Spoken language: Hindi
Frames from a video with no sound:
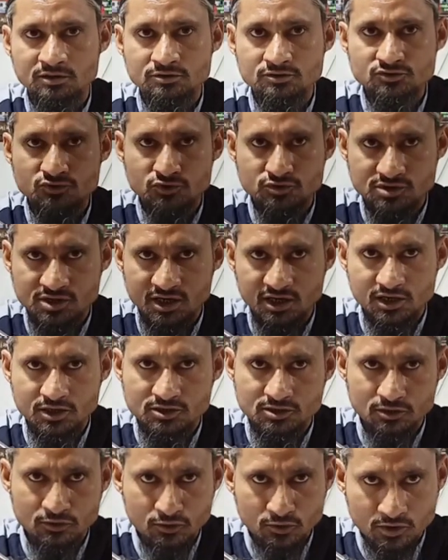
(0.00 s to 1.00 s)
आज सोचा
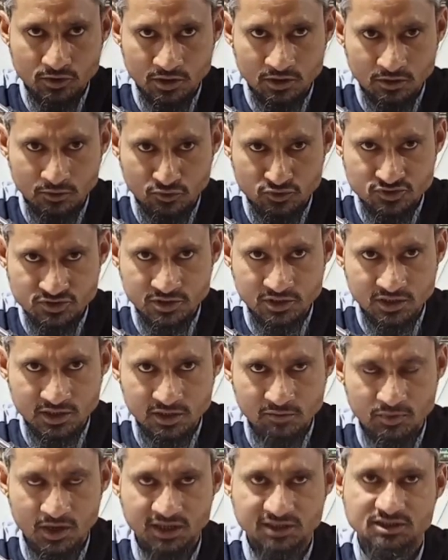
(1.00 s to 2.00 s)
कि चलो कल गुसल
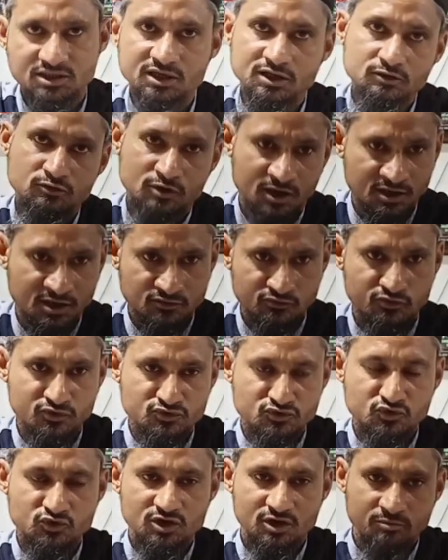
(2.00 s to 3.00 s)
की बात थी तो आज
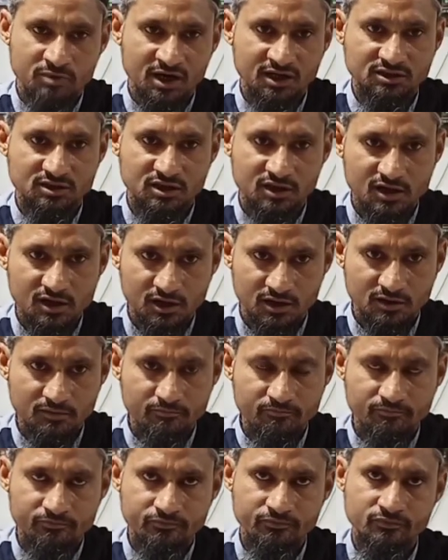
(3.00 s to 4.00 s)
वज़ू की बात कर लें
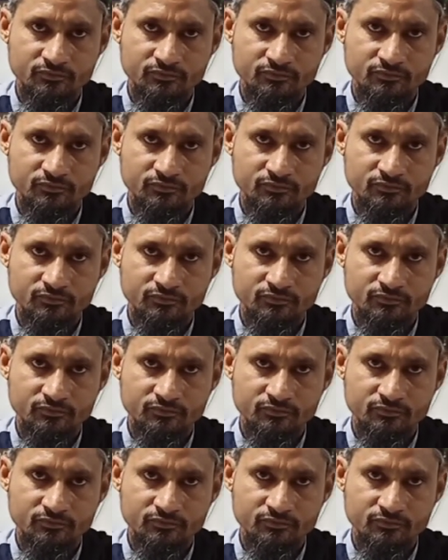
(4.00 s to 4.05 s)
